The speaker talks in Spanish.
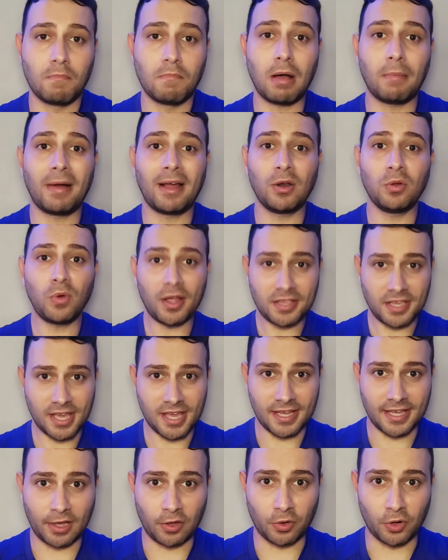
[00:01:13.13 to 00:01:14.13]
Babalu
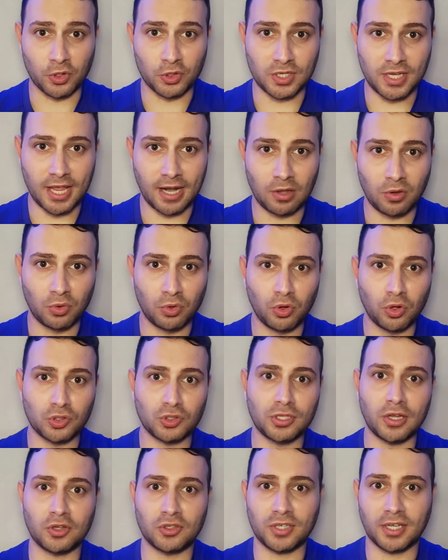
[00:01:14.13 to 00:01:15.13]
que conocía
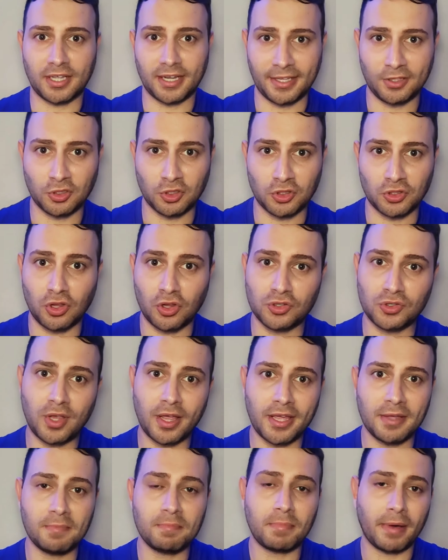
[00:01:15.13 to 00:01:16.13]
algunos de los secretos de
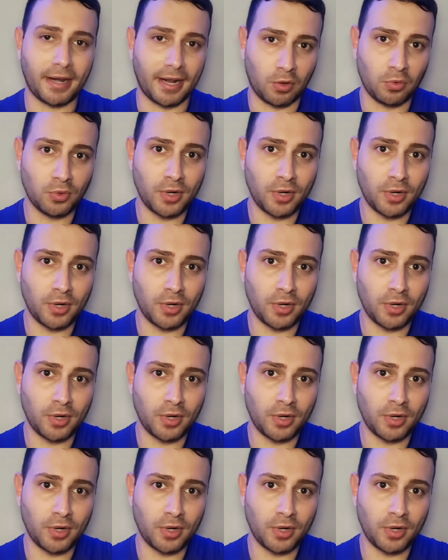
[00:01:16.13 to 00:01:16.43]
Osain para